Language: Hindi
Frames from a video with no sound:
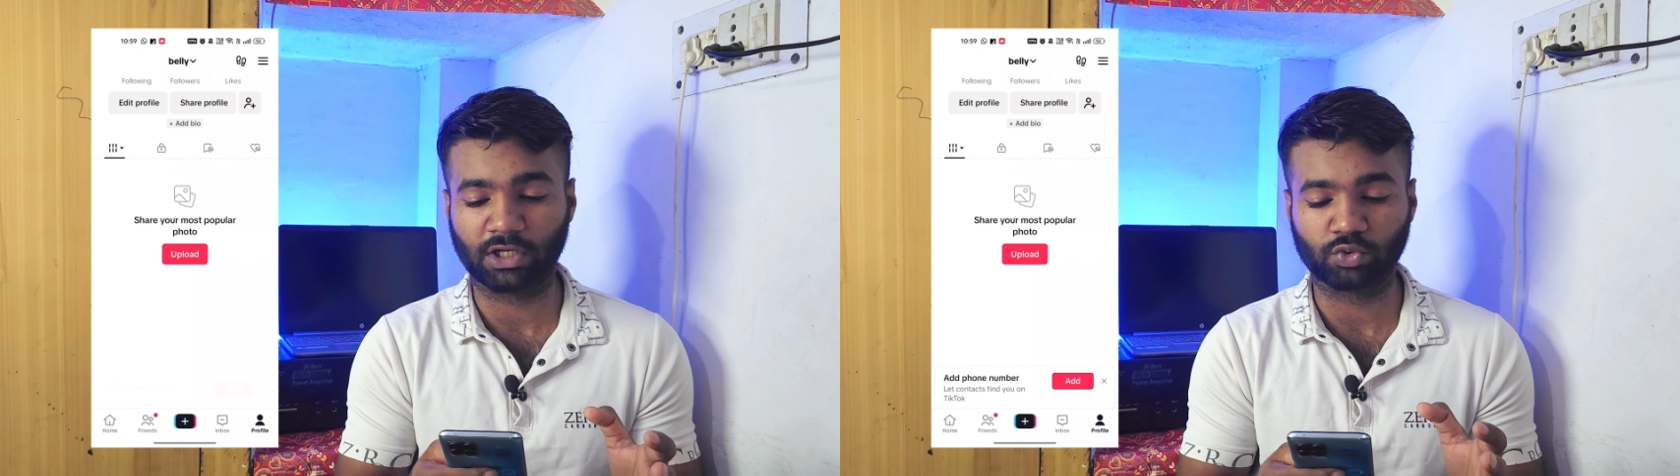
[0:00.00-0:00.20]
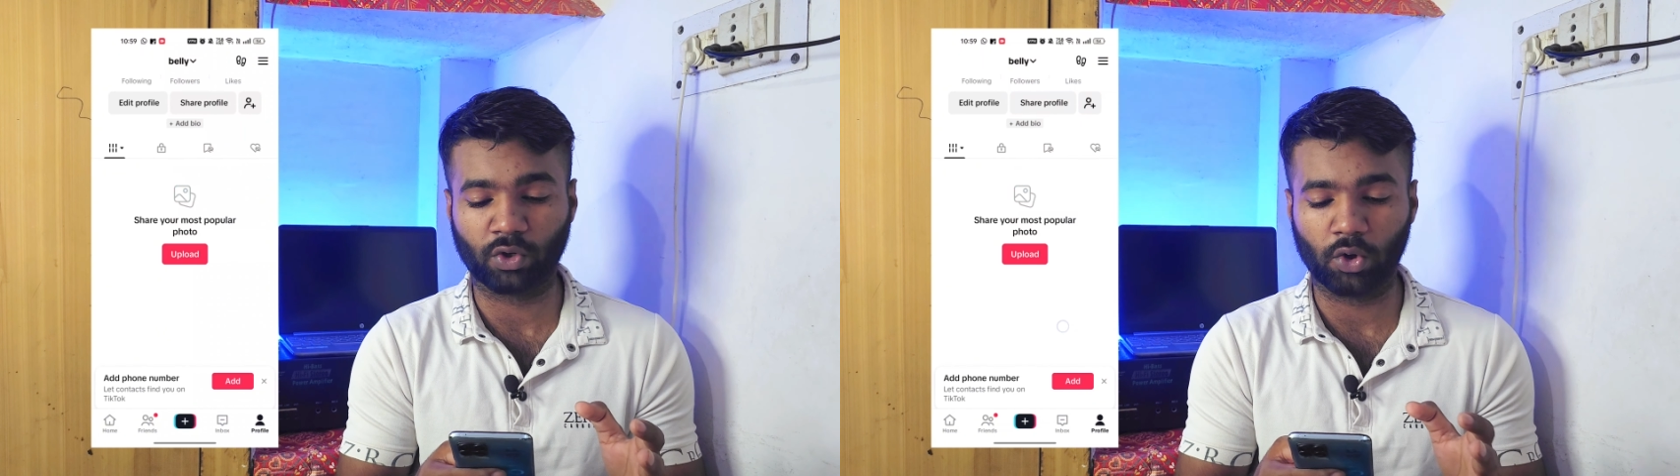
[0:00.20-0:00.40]

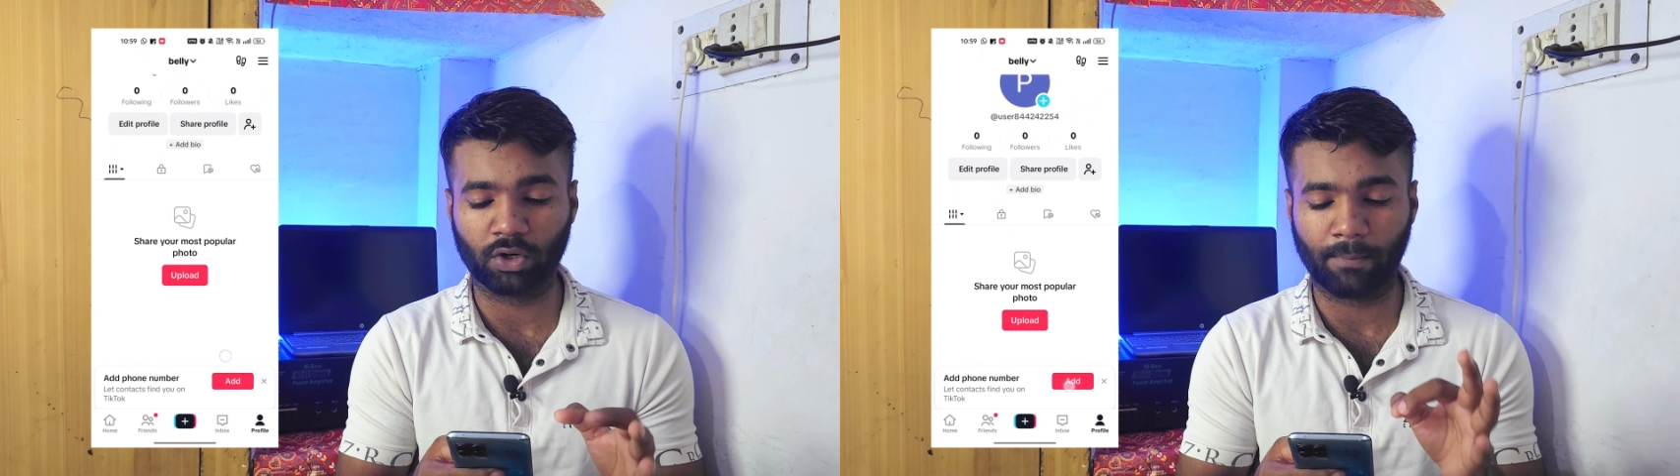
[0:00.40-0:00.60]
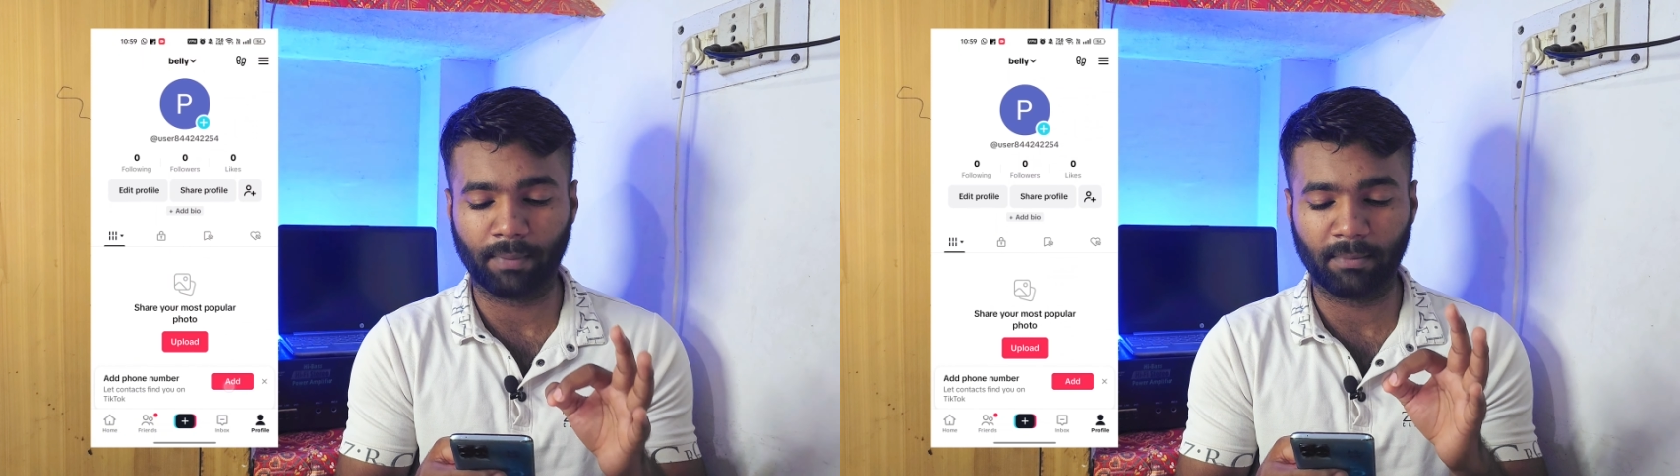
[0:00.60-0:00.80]
कुछ आ चुका है
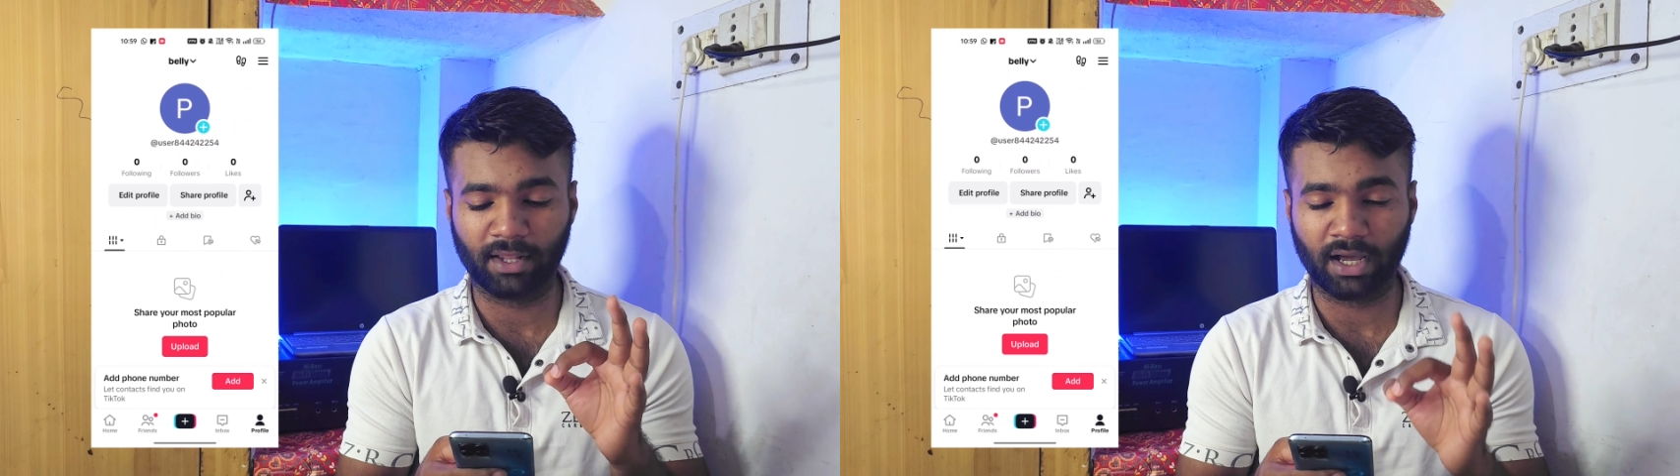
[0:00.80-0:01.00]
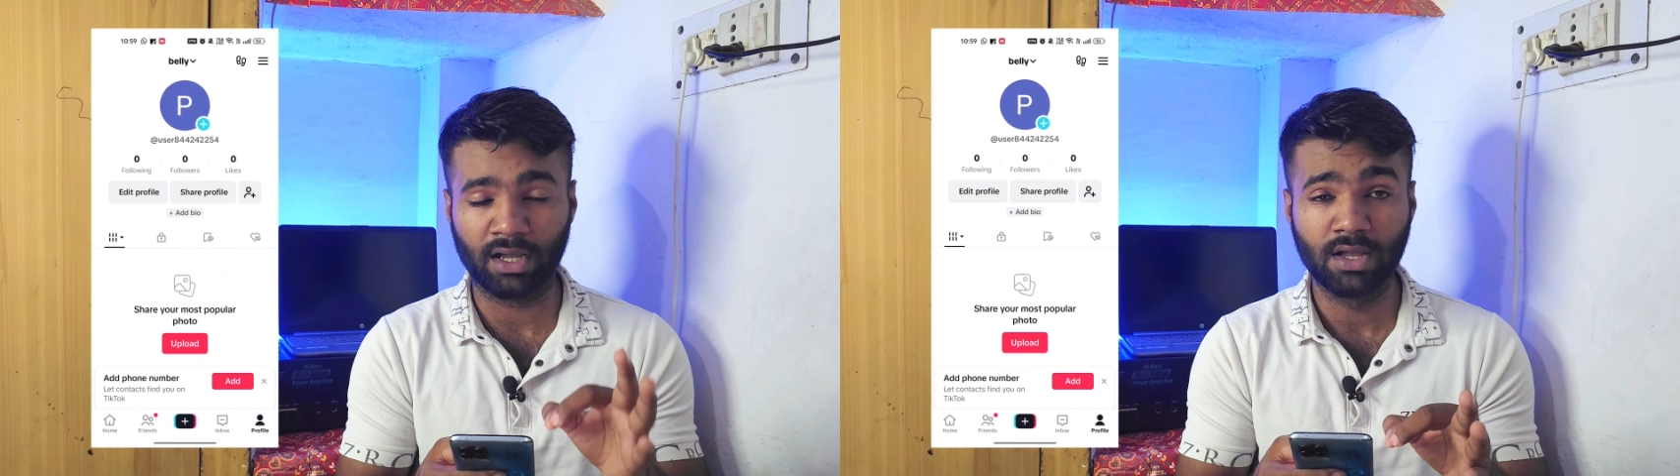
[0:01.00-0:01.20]
और यहाँ पे
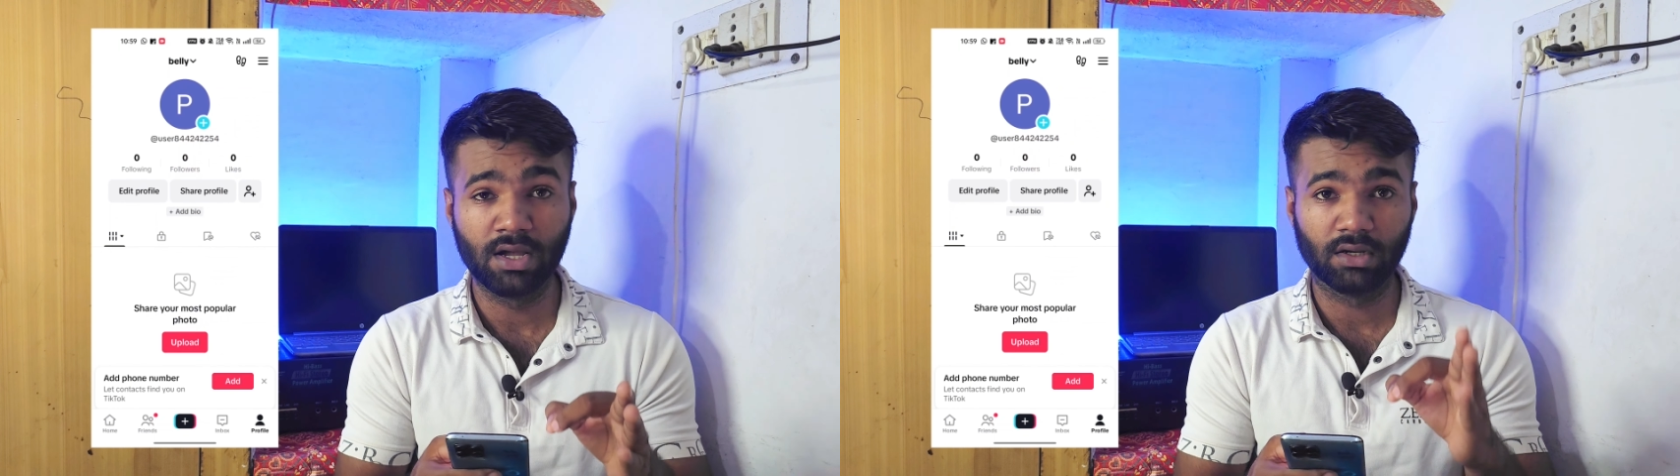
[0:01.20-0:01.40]
मेरा